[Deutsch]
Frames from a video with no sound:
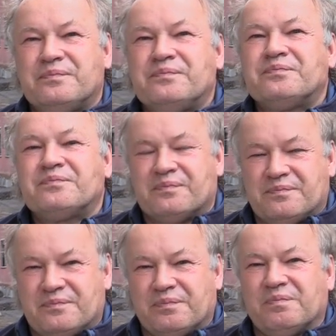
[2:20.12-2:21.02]
äh, damit
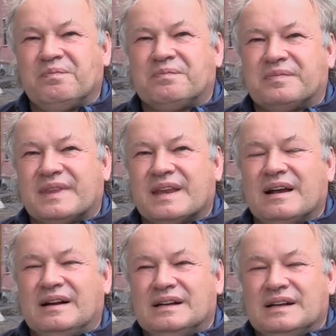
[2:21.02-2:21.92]
arbeiten mhm. kann?
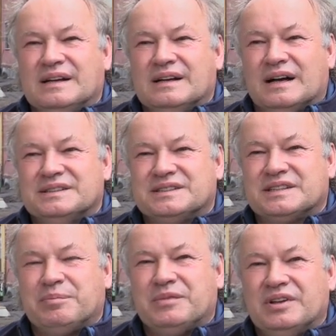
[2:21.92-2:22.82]
Also es
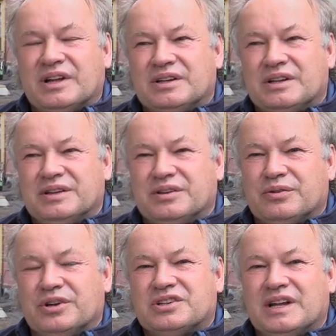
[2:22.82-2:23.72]
gibt in, der, in,
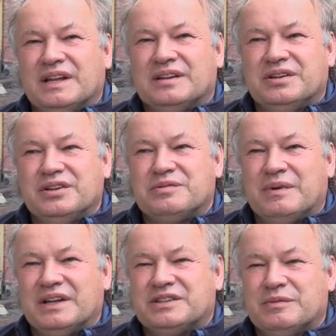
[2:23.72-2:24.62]
Deutschland, nicht
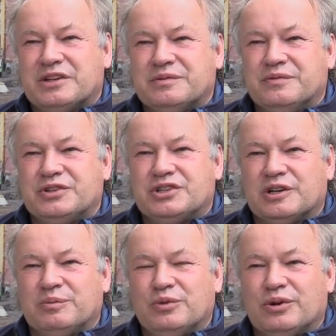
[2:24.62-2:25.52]
weit, zum Beispiel im
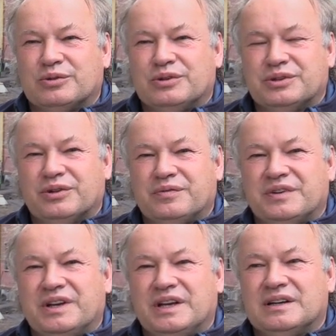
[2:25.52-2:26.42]
Fischlegebirge oder noch
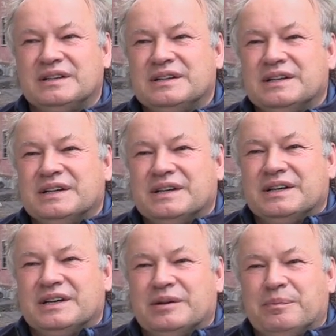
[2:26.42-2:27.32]
viel näher,
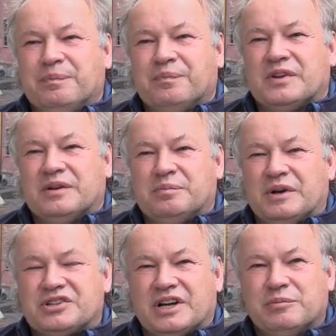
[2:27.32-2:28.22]
im,
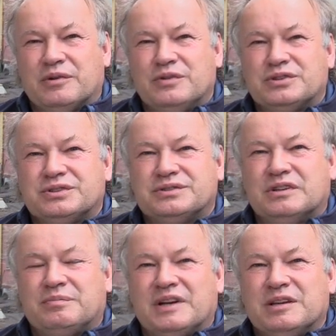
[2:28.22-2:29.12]
bei
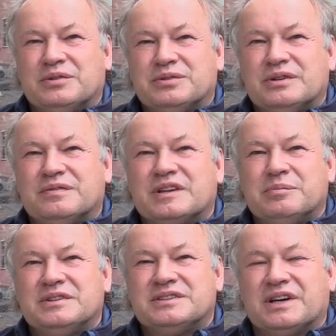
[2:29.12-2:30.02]
Steinbach-Fischersdorf, bei Heberndorf
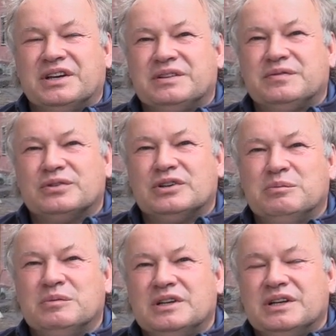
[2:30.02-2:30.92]
gibt es
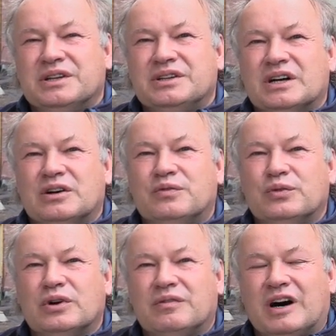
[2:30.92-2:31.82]
Granitvorkommen, die auch
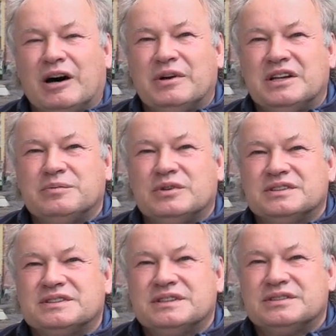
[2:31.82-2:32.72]
früher verarbeitet
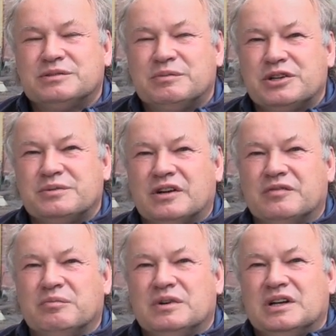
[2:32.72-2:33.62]
worden sind, zum Beispiel
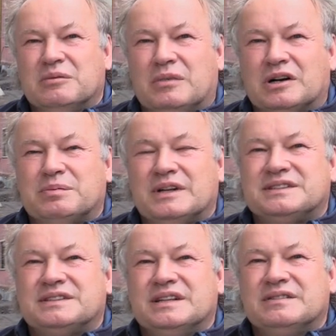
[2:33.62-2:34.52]
auf dem
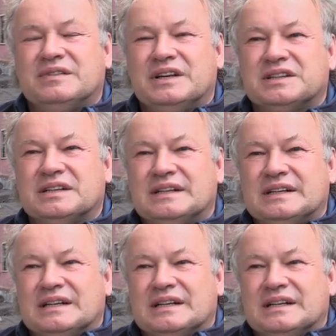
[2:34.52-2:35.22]
Marktplatz die Innenfläche